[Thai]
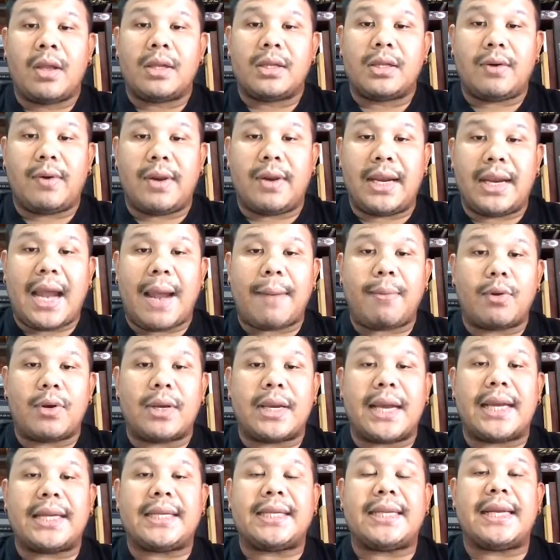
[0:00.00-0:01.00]
สวัสดีครับคุณ
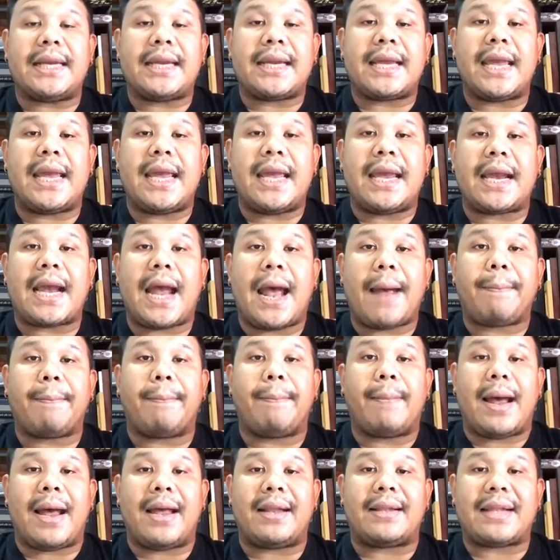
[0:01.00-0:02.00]
เกียรติซีเคครับ
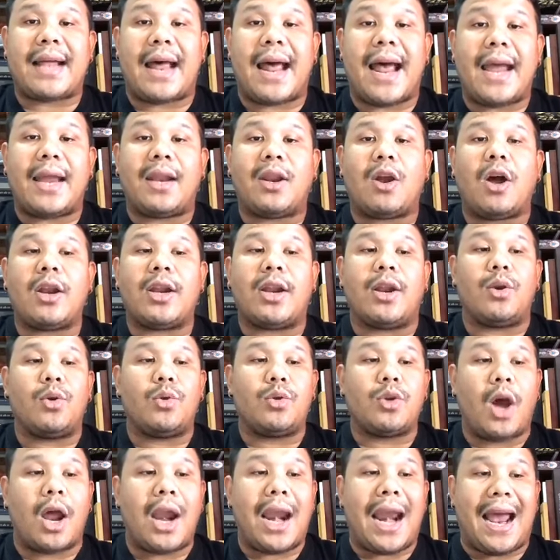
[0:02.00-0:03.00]
มาสายเนาะเดี๋ยวดู
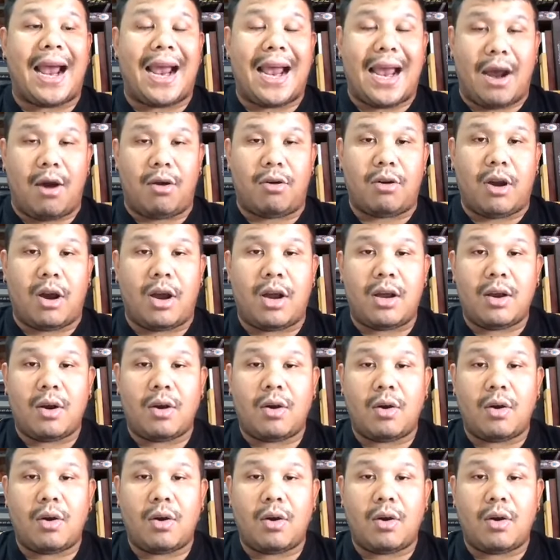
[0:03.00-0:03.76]
ย้อนหลังเอาเนาะ